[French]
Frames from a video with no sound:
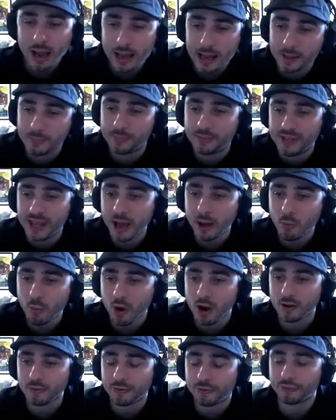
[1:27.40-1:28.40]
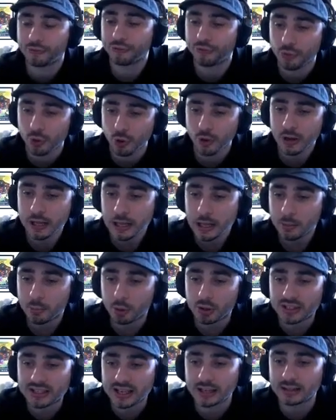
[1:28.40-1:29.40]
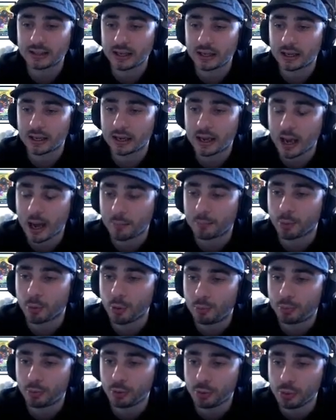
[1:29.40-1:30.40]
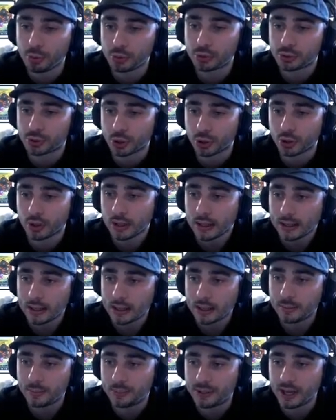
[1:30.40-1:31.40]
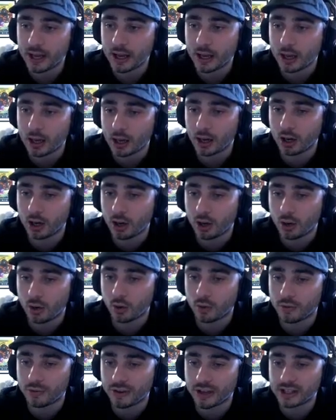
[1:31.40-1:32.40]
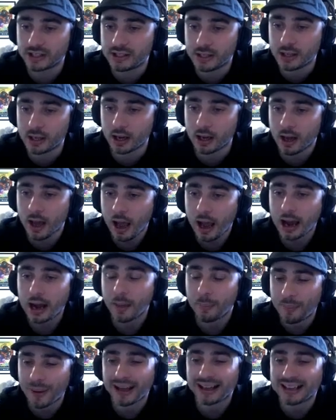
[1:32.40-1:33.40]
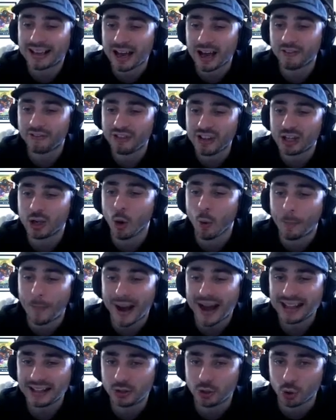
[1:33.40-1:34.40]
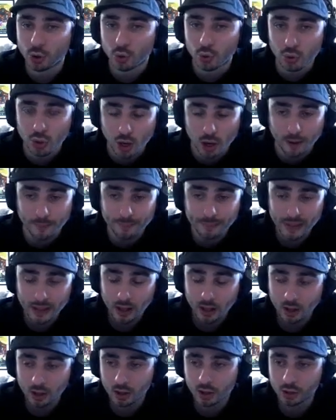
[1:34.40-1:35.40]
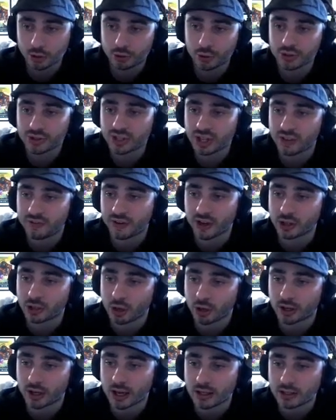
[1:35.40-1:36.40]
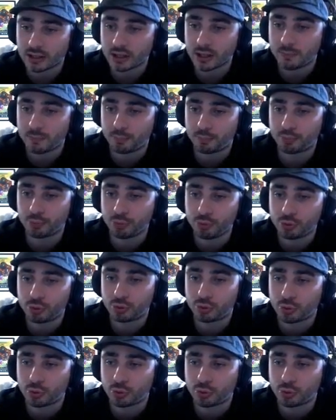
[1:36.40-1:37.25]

et bien moins fous pour s'intégrer un peu plus, et eh bien, on va dire, à la pack graphique et aux palettes de couleurs euh, de Street Fighter 4. C'est plutôt